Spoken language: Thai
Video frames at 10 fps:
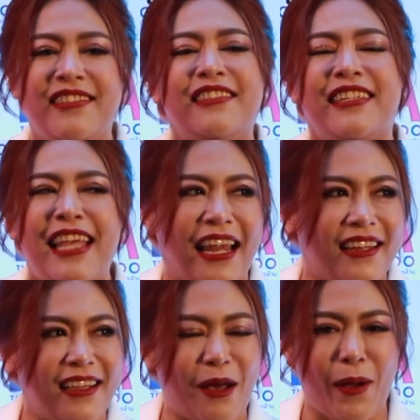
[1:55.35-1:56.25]
ยืนหยัด
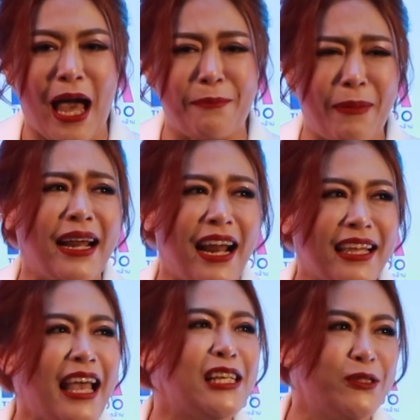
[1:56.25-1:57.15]
กับการปั้นรา
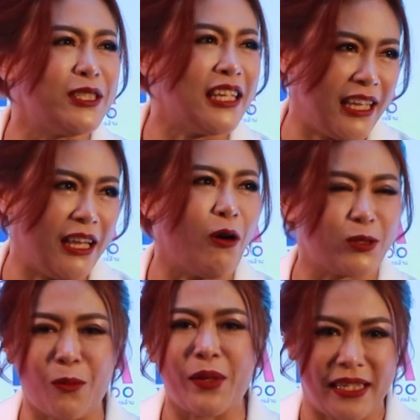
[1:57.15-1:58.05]
กหญ้าสู่เศรษฐีของ
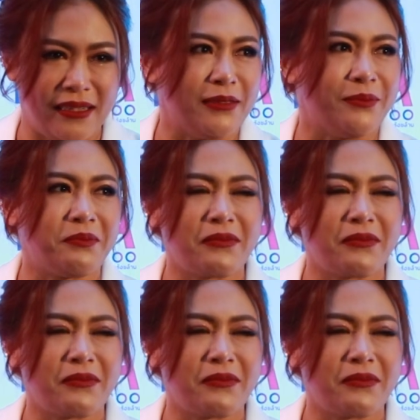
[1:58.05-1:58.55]
ส้มเหมือนเดิม